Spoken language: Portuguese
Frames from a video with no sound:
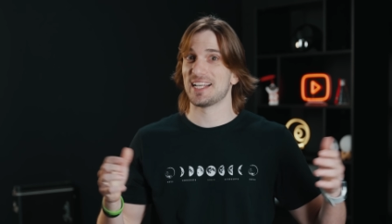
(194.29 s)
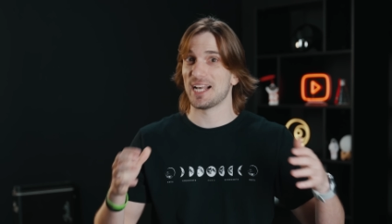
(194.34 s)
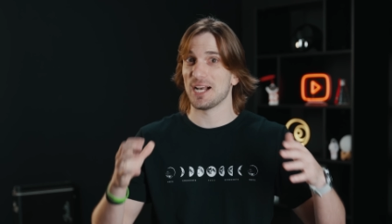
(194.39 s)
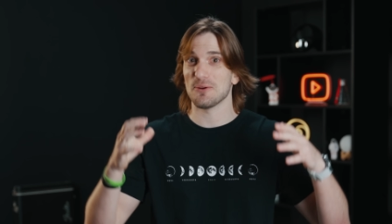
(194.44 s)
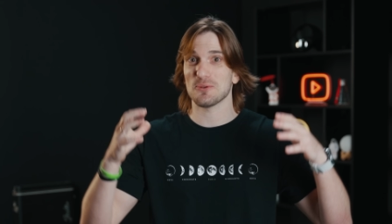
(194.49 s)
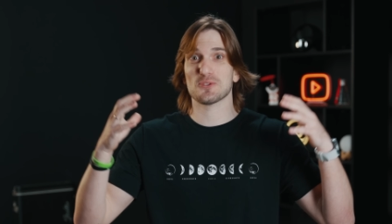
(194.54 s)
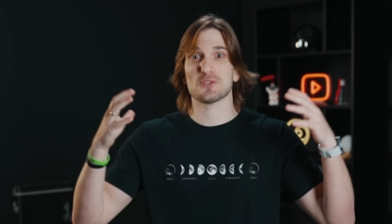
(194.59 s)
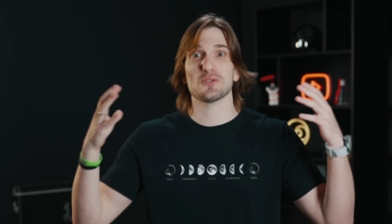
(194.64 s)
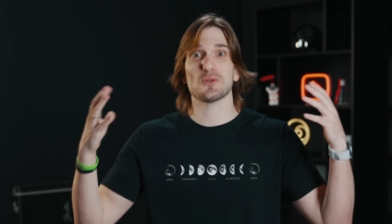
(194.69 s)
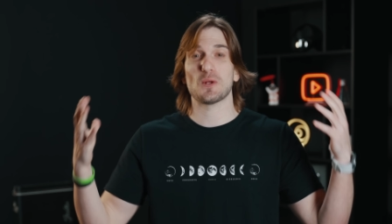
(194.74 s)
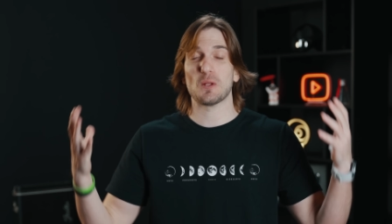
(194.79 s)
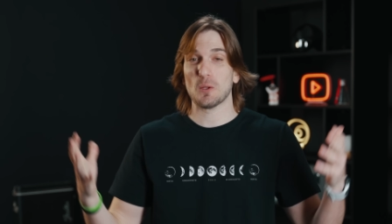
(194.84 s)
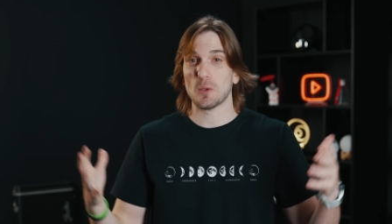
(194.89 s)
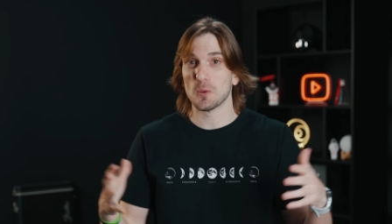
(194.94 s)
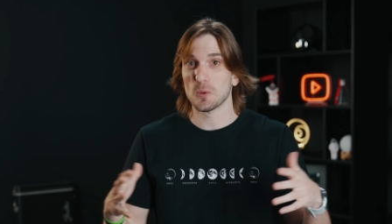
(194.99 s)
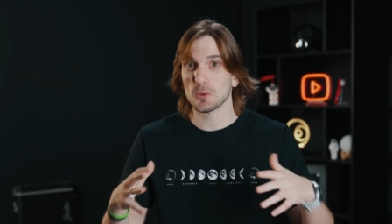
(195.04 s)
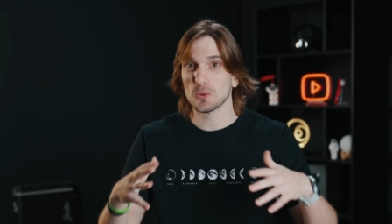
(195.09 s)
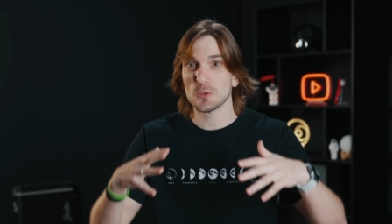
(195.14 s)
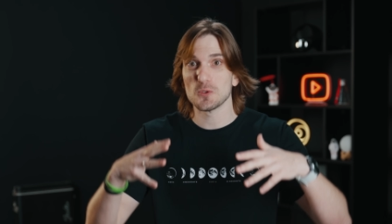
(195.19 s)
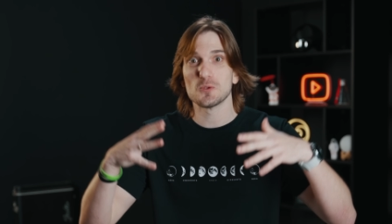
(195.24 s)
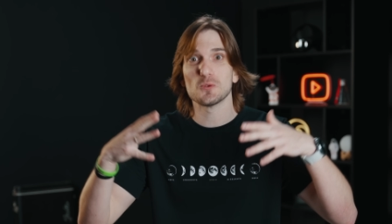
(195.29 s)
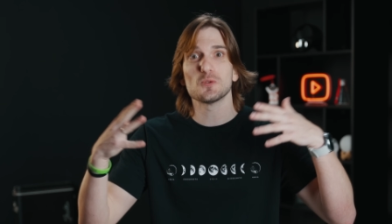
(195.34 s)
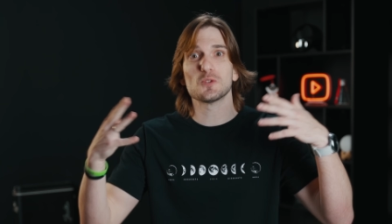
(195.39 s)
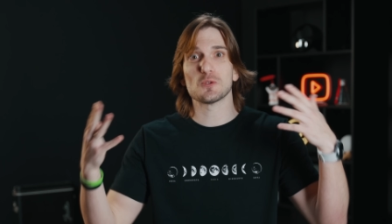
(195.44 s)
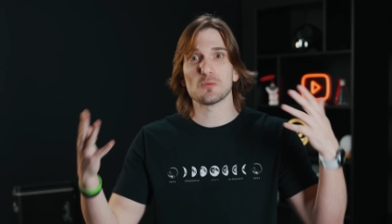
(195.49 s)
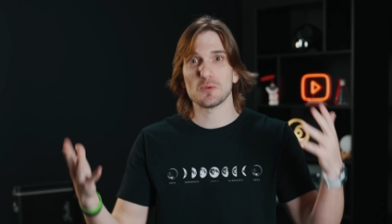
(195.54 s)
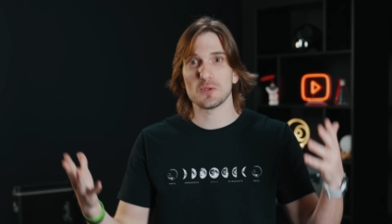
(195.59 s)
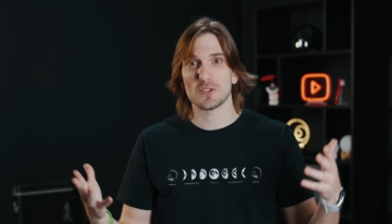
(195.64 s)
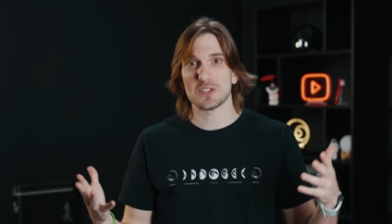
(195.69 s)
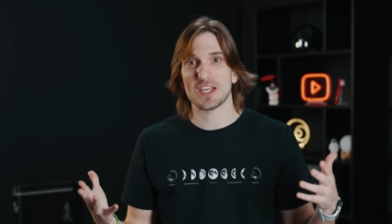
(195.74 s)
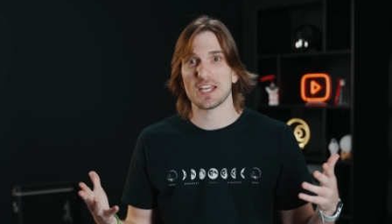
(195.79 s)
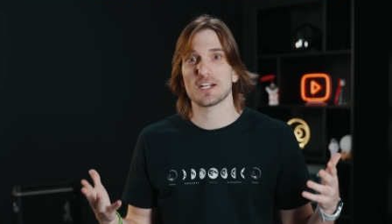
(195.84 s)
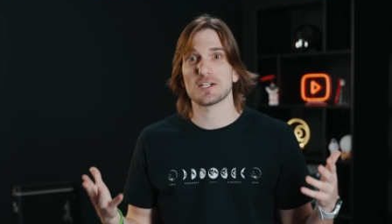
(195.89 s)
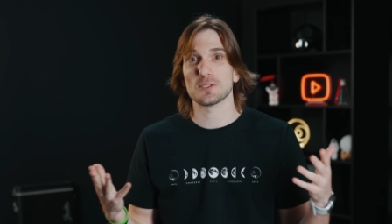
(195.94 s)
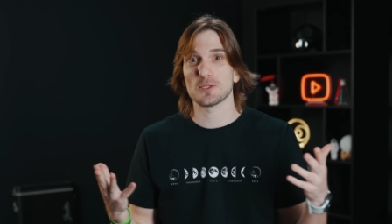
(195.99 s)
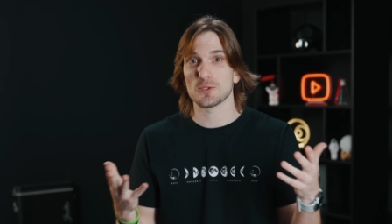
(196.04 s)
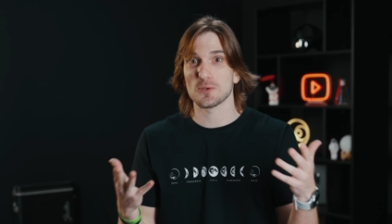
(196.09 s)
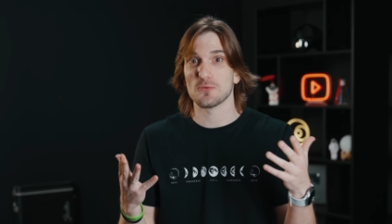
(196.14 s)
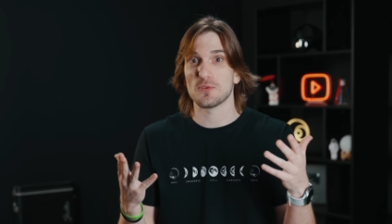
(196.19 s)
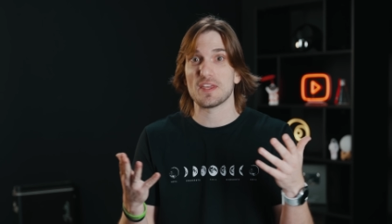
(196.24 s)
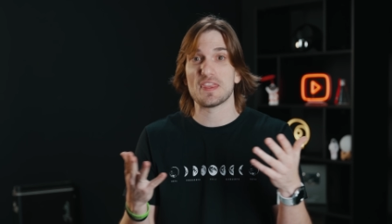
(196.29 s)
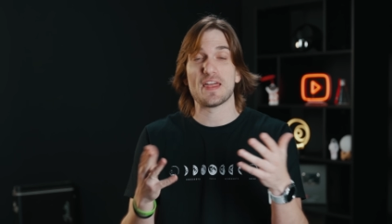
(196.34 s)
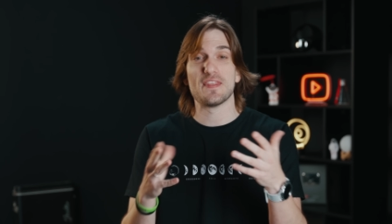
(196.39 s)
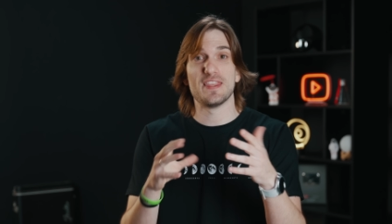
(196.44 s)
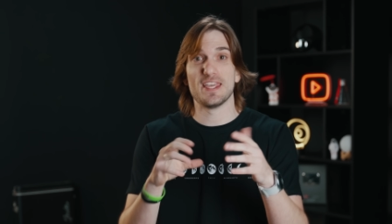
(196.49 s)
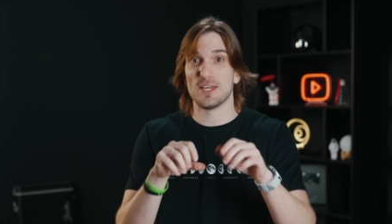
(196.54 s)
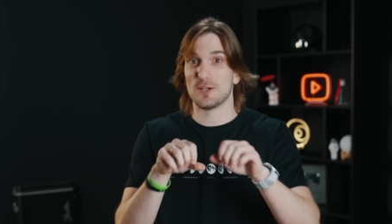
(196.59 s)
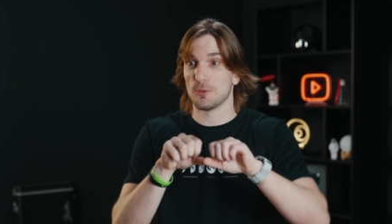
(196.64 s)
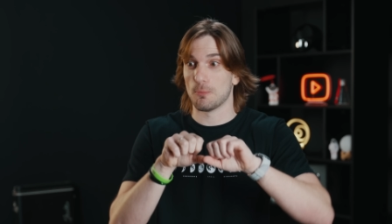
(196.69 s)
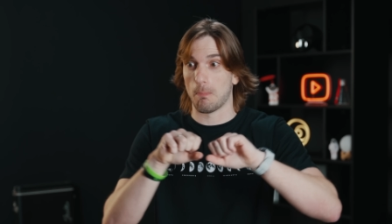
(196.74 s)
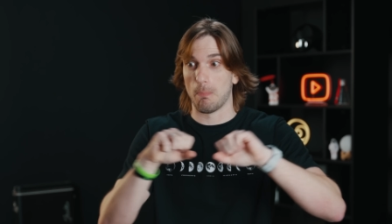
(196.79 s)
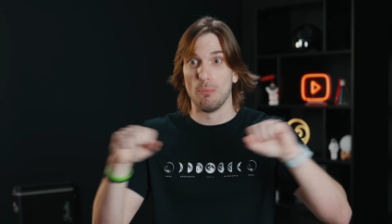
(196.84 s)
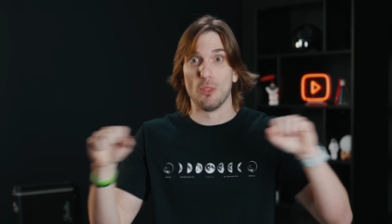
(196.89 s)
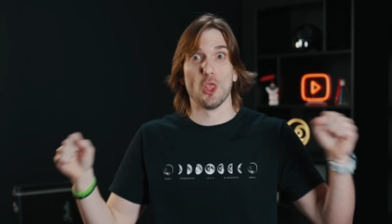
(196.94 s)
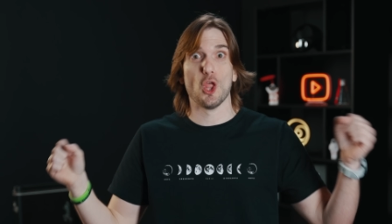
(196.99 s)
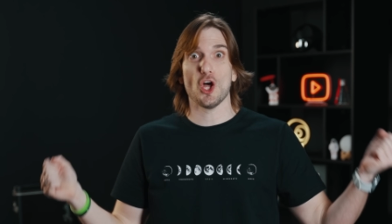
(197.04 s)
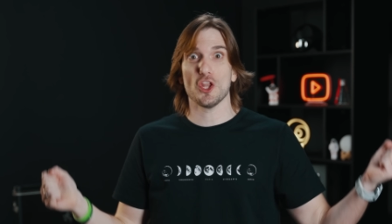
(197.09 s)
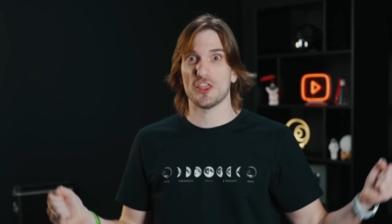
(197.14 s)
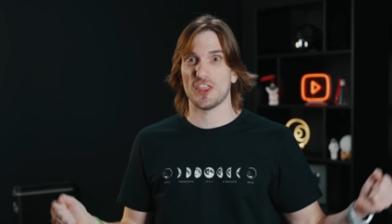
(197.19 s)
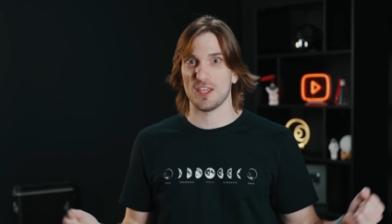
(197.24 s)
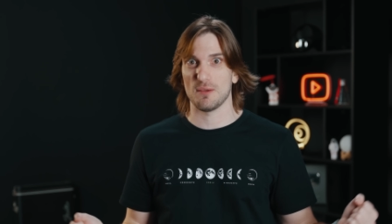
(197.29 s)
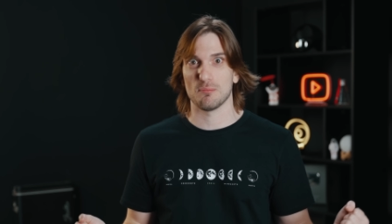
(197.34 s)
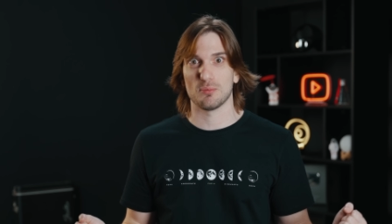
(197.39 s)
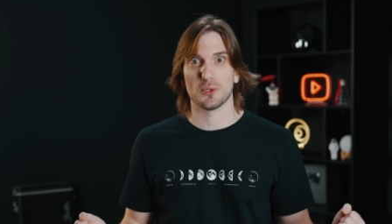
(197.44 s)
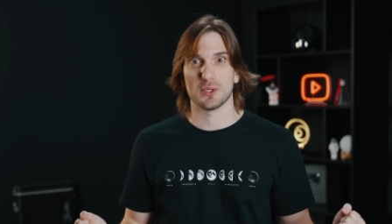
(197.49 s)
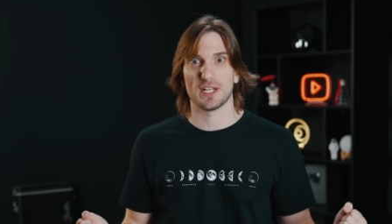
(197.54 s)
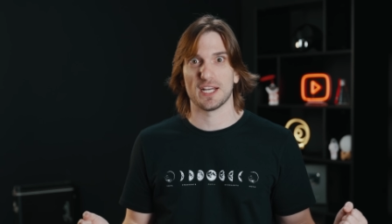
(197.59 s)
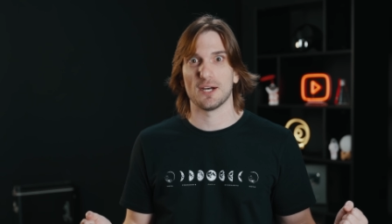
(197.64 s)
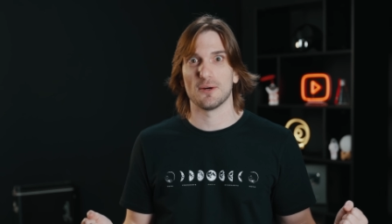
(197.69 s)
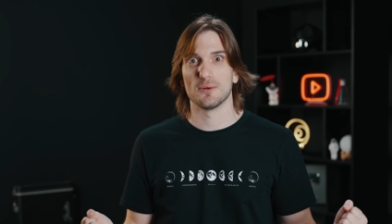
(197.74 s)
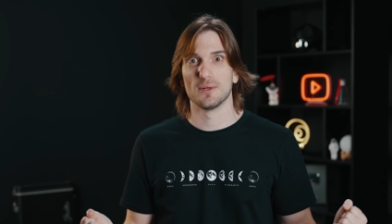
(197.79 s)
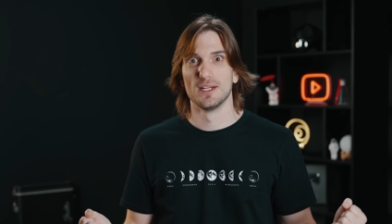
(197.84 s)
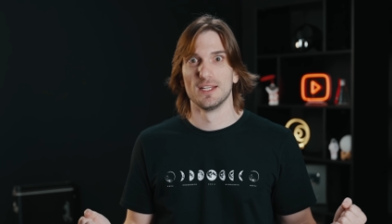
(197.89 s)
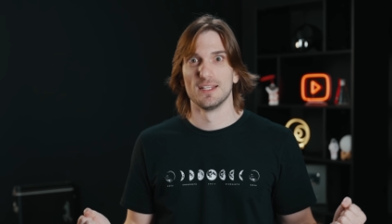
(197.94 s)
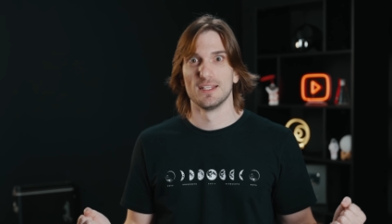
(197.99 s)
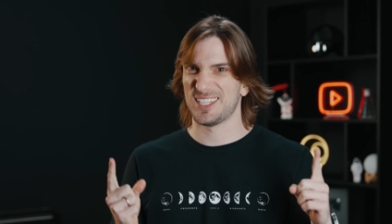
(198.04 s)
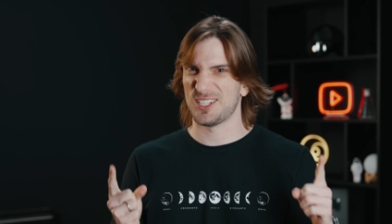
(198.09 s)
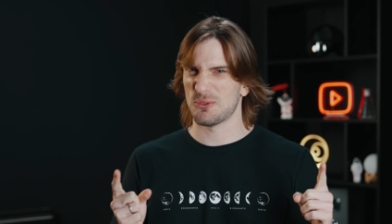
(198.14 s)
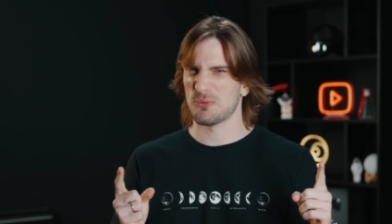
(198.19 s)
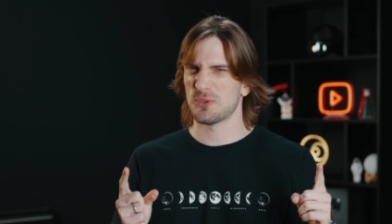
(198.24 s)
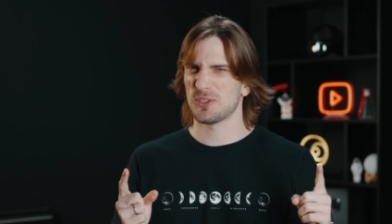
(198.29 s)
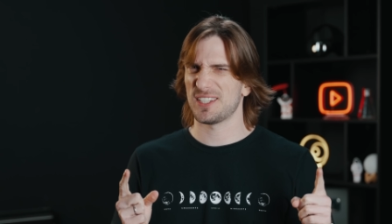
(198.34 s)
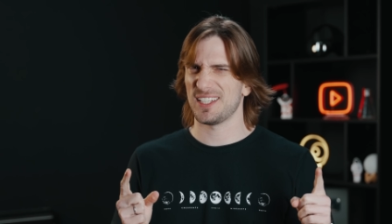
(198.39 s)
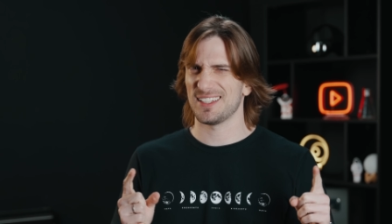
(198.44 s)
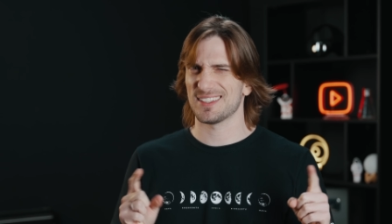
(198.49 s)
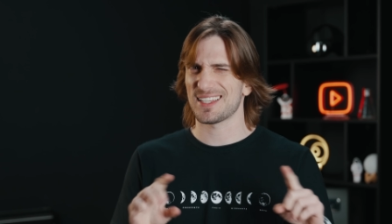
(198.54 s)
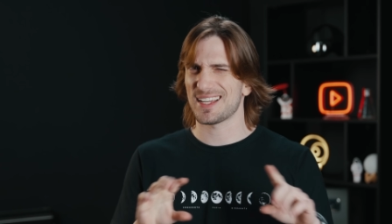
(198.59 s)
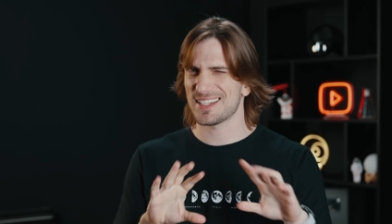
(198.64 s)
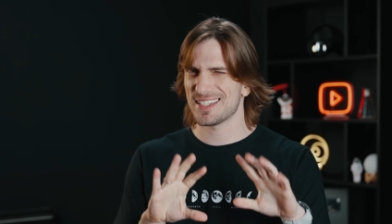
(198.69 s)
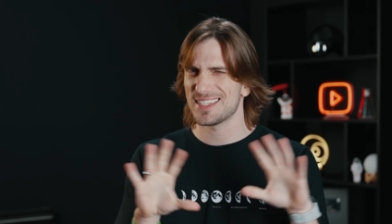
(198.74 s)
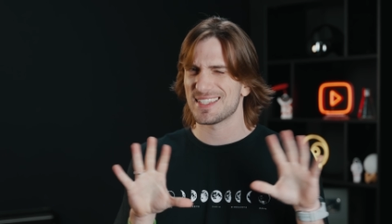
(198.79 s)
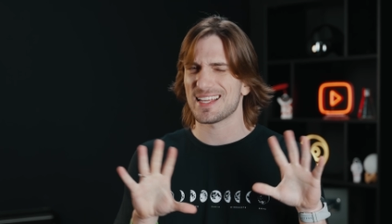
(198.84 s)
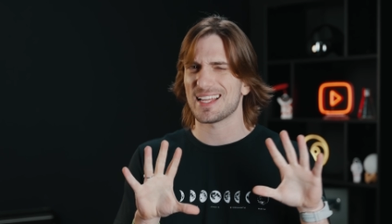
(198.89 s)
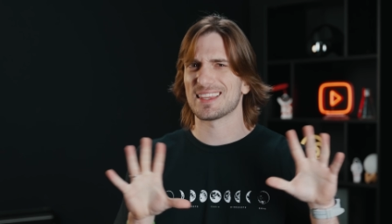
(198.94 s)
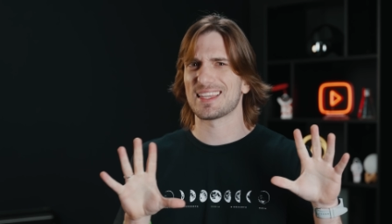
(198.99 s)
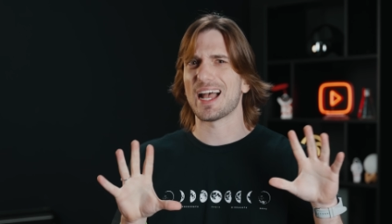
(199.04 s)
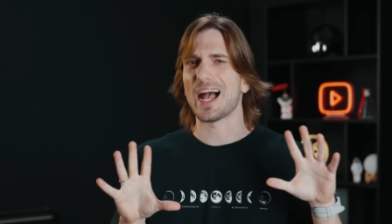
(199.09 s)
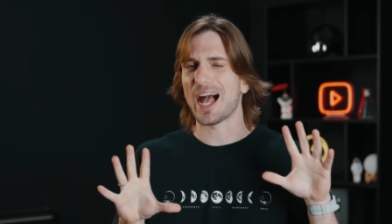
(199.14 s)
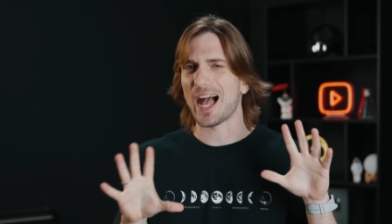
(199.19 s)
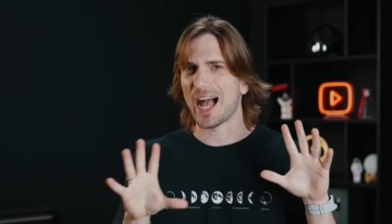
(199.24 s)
causou ao longo dos últimos séculos um verdadeiro nó temporal, que eu vou tentar desatar